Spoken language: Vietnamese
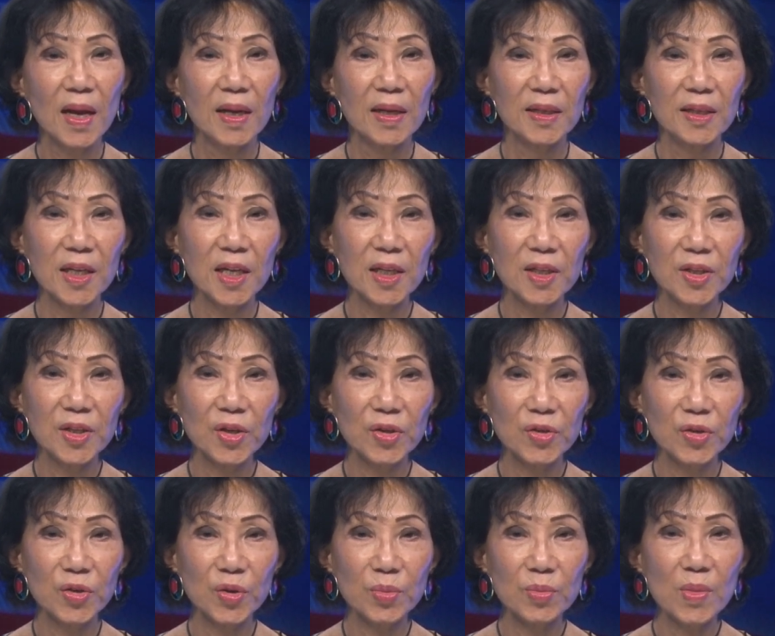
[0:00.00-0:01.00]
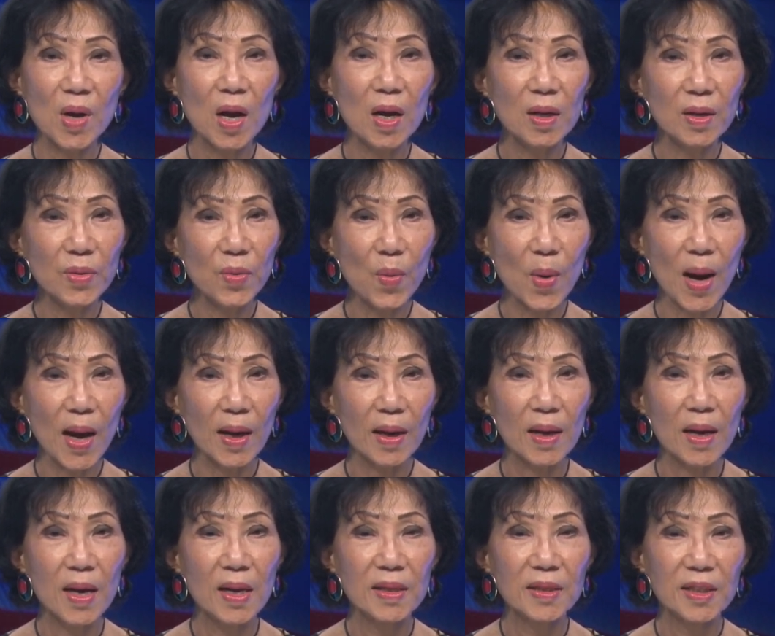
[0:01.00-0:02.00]
nên dân chúng hân hoan
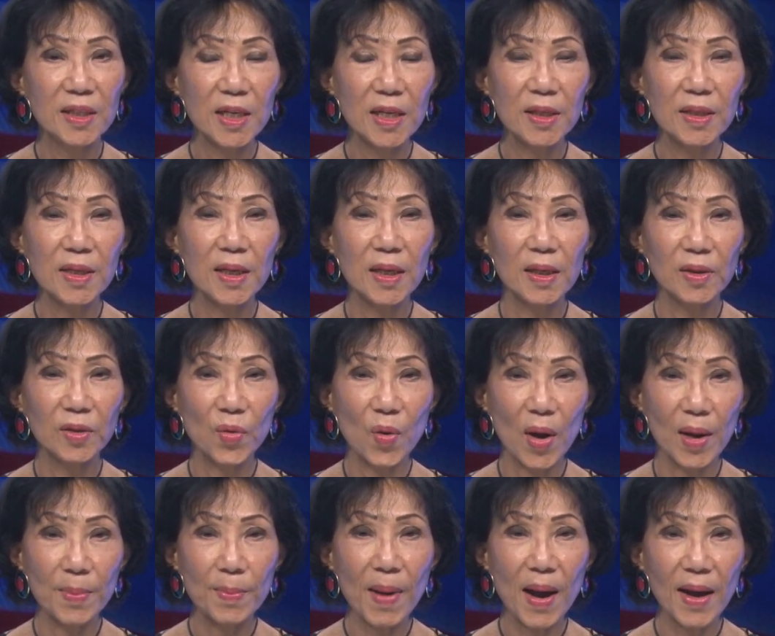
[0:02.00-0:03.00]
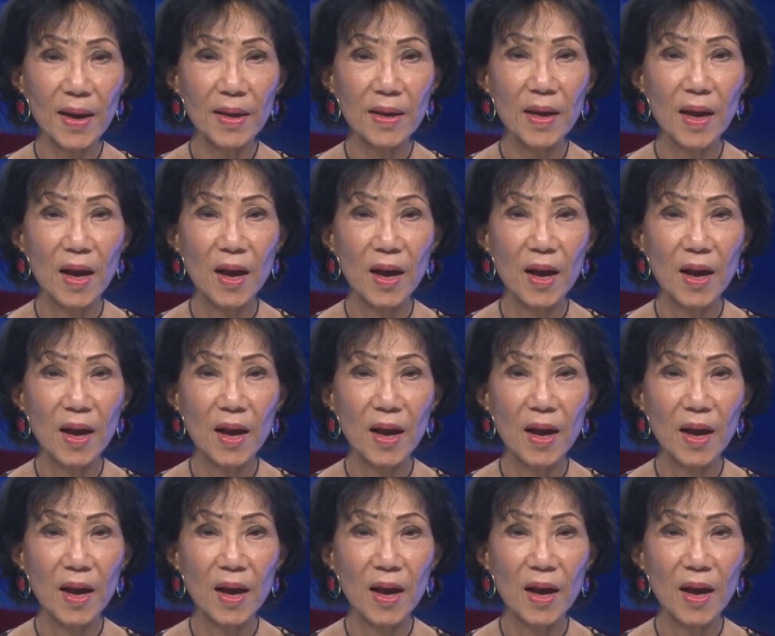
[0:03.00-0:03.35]
chi tiền thoải mái